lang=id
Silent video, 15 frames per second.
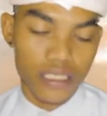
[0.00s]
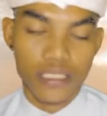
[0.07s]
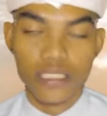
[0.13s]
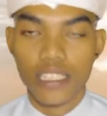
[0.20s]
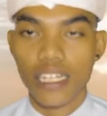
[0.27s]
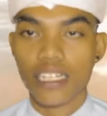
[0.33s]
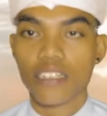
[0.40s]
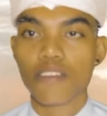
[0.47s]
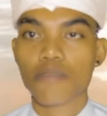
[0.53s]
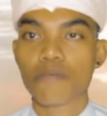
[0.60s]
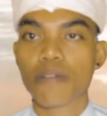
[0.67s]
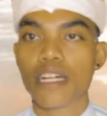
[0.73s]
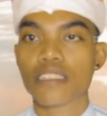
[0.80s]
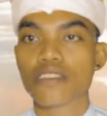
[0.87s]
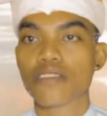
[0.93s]
Jangan
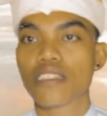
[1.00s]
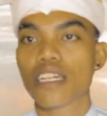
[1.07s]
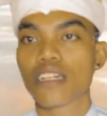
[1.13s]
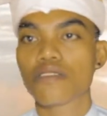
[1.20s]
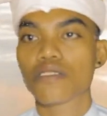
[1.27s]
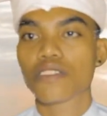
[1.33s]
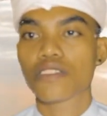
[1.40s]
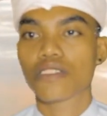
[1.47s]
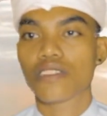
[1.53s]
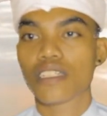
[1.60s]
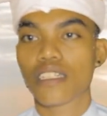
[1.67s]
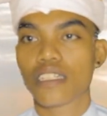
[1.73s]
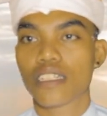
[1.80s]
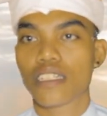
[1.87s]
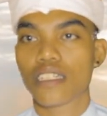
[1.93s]
lupa juga untuk
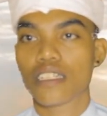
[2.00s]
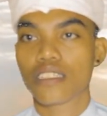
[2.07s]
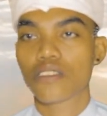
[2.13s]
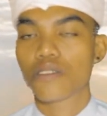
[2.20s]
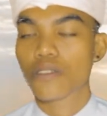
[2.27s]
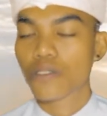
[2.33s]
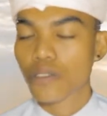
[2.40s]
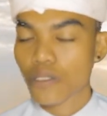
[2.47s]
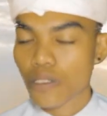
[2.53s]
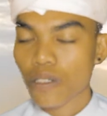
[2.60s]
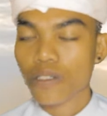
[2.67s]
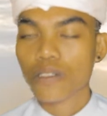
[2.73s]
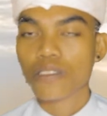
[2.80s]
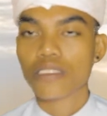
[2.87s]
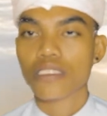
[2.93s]
uh,
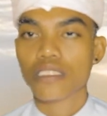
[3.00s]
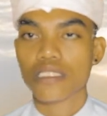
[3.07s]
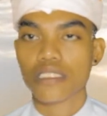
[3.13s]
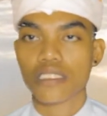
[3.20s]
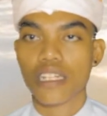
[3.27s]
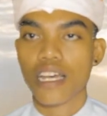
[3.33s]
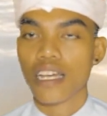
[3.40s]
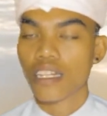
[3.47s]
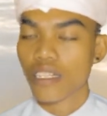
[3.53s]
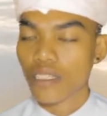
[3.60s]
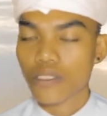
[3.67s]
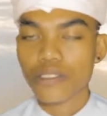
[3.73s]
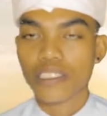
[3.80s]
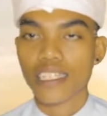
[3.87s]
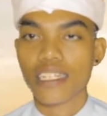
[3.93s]
dukung
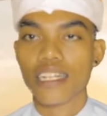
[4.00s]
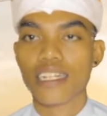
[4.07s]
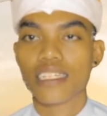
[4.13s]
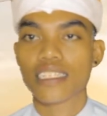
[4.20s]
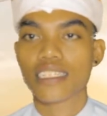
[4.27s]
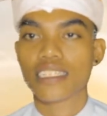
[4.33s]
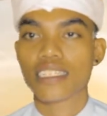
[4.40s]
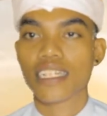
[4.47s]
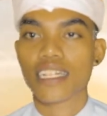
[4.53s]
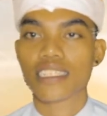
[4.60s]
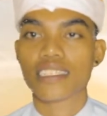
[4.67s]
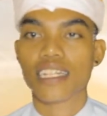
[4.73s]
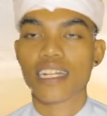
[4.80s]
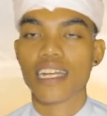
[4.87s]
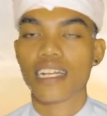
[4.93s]
selalu channel ini dengan
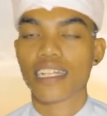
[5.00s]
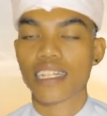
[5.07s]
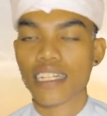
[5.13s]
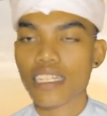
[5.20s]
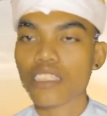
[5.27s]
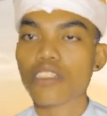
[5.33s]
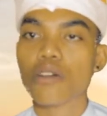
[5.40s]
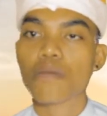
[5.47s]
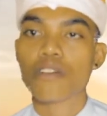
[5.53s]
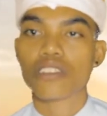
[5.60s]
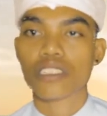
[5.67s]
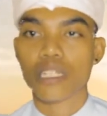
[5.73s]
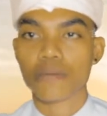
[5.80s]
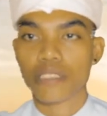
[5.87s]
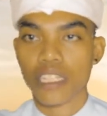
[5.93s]
cara klik tombol
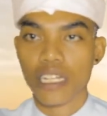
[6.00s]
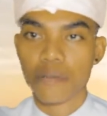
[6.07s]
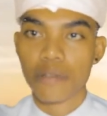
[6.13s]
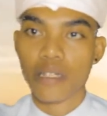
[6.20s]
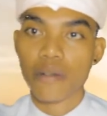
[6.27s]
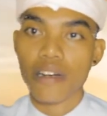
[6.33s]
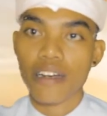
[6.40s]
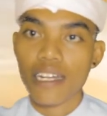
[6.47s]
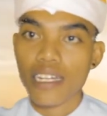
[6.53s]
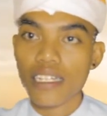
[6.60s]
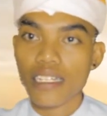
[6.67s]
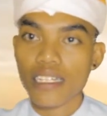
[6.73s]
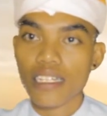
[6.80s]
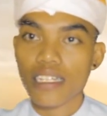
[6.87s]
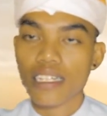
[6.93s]
subscribe di bawah
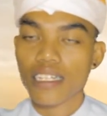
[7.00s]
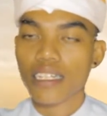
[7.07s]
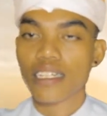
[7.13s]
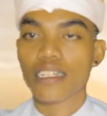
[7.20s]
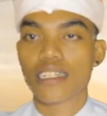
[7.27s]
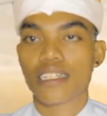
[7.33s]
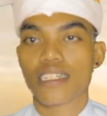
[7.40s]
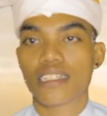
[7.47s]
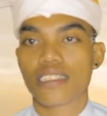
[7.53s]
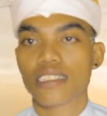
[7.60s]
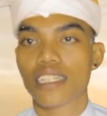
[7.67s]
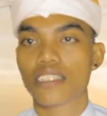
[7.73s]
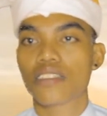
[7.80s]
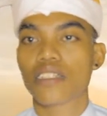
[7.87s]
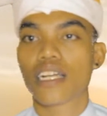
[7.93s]

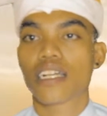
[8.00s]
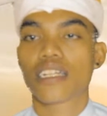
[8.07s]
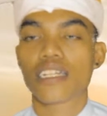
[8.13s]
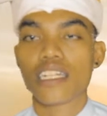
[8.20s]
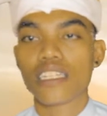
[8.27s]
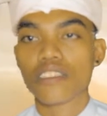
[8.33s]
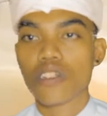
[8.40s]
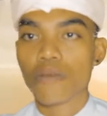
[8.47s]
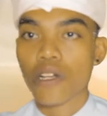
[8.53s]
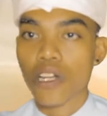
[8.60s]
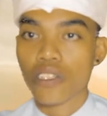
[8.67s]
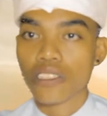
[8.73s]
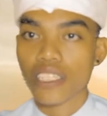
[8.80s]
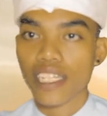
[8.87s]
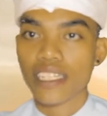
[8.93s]
dan juga klik tombol
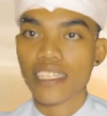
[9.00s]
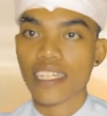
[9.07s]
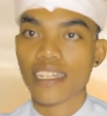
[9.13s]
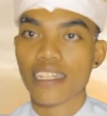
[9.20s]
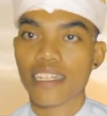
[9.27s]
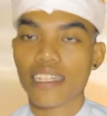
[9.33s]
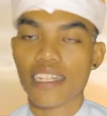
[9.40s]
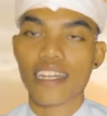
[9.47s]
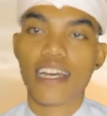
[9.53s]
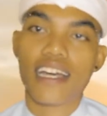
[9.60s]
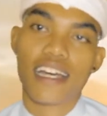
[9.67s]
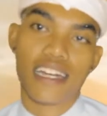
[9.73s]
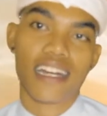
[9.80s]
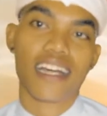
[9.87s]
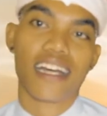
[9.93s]
loncengnya
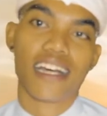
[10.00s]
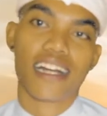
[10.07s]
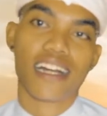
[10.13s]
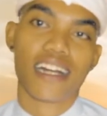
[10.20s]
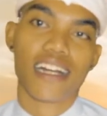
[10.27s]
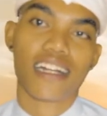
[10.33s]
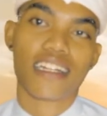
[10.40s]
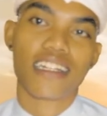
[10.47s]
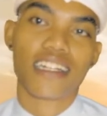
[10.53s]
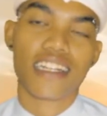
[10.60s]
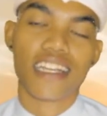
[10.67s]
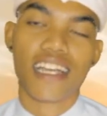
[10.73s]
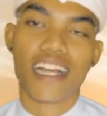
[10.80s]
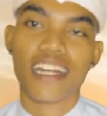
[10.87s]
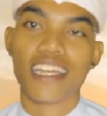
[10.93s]
agar
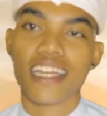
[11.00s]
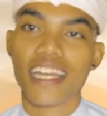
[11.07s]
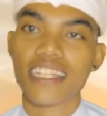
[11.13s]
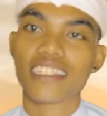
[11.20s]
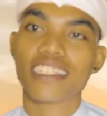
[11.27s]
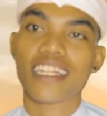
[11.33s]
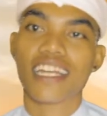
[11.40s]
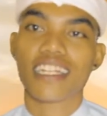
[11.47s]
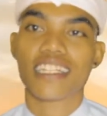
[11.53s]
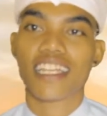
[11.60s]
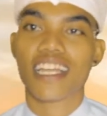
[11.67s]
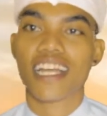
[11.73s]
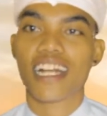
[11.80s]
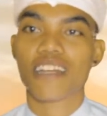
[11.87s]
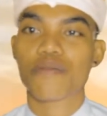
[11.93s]
kalian tidak
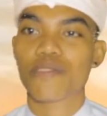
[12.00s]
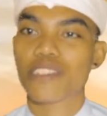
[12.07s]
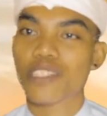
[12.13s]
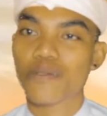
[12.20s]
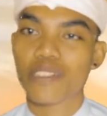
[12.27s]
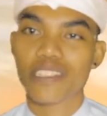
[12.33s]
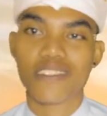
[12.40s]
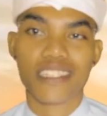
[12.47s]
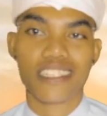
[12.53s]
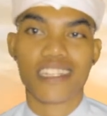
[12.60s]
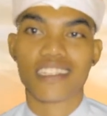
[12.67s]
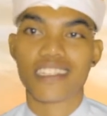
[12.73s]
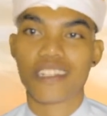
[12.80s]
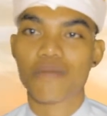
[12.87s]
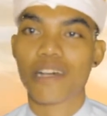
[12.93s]
ketinggalan video-video
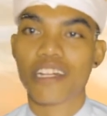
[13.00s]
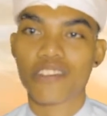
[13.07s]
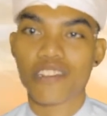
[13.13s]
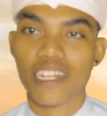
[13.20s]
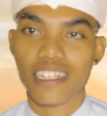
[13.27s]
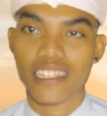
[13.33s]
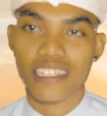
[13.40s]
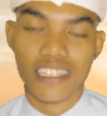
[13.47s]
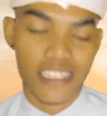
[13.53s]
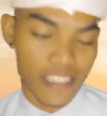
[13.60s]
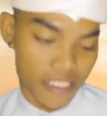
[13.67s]
saya terbaru nanti.